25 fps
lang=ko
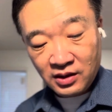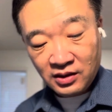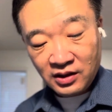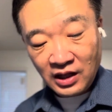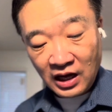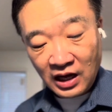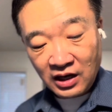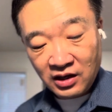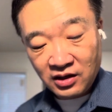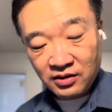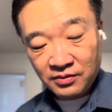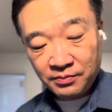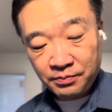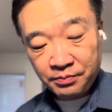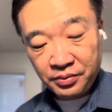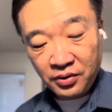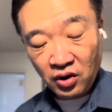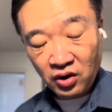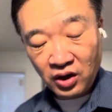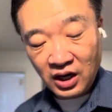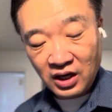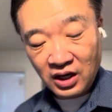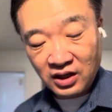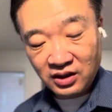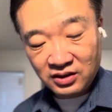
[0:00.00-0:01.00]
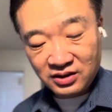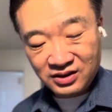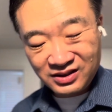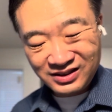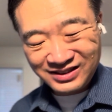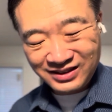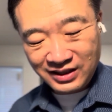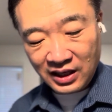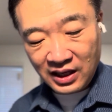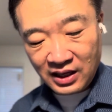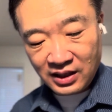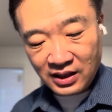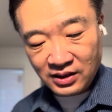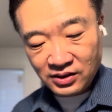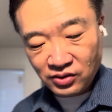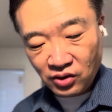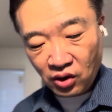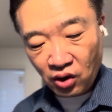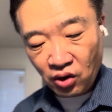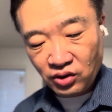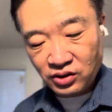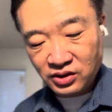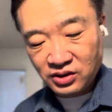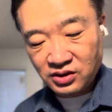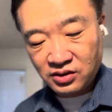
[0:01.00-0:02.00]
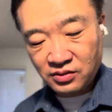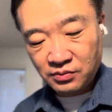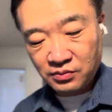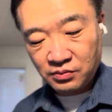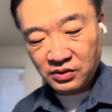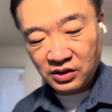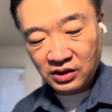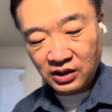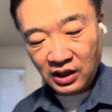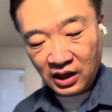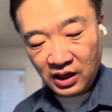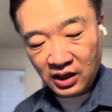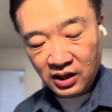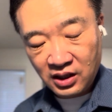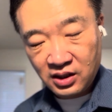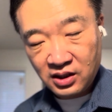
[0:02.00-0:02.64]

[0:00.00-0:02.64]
나는 벼랑 끝에 서 있습니다.